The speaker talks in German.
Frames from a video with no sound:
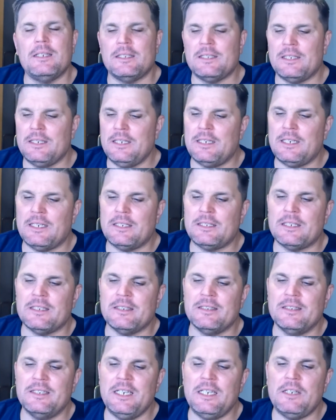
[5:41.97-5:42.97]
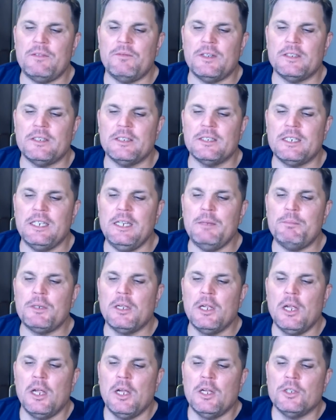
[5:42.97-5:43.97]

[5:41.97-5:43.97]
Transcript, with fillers: dass ihr das seht, was es gibt.